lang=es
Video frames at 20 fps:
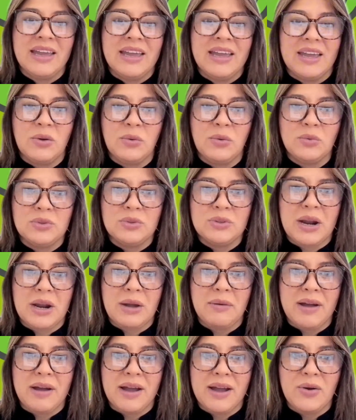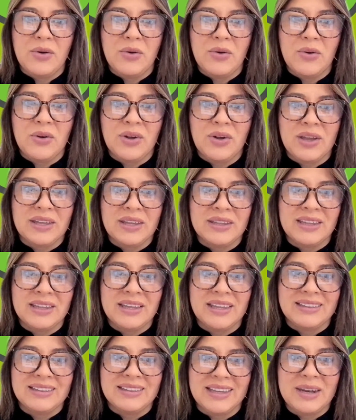es un trabajo que,
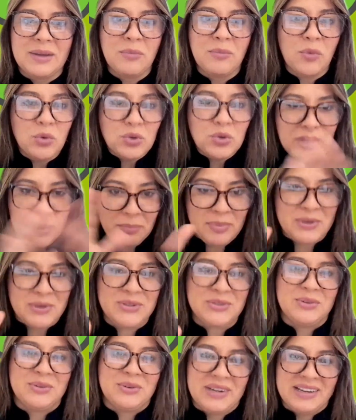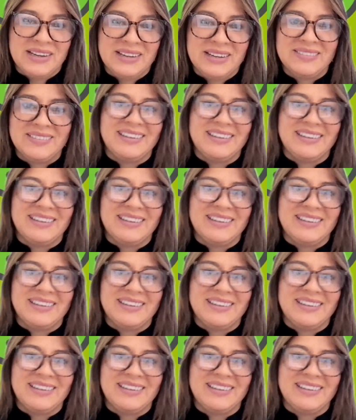tiene muchas personas.